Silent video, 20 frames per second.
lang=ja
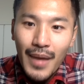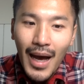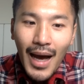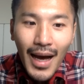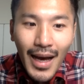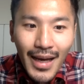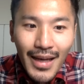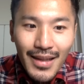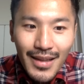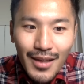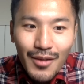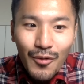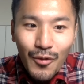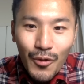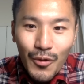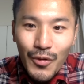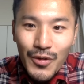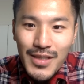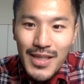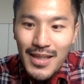あえての
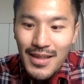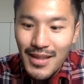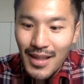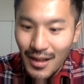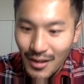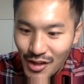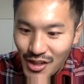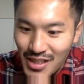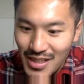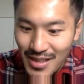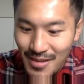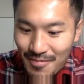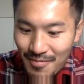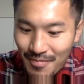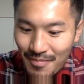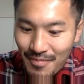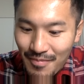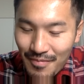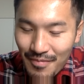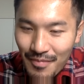この選択肢、
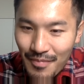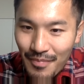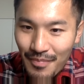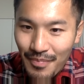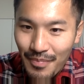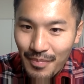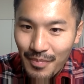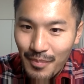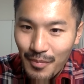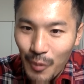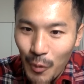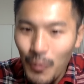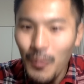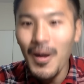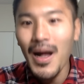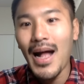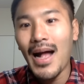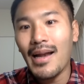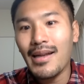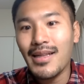
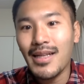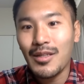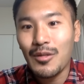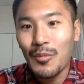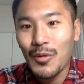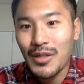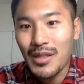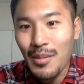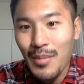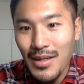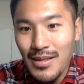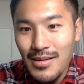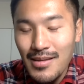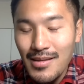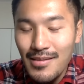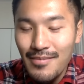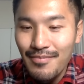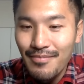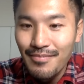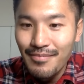僕はありだと思ってま
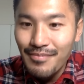す。